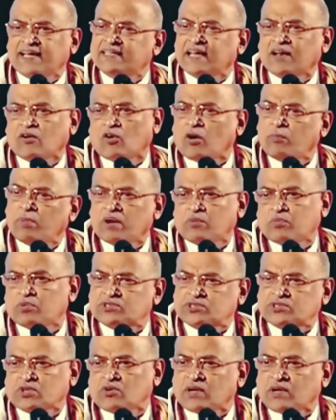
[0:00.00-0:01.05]
కదా లోపల
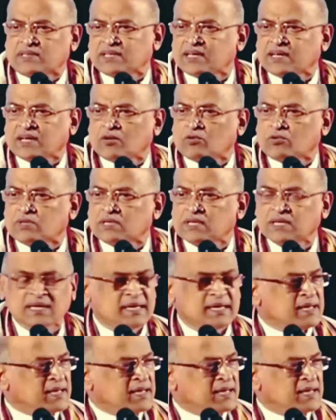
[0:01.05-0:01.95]
పుస్తకం అందంగా ఉంది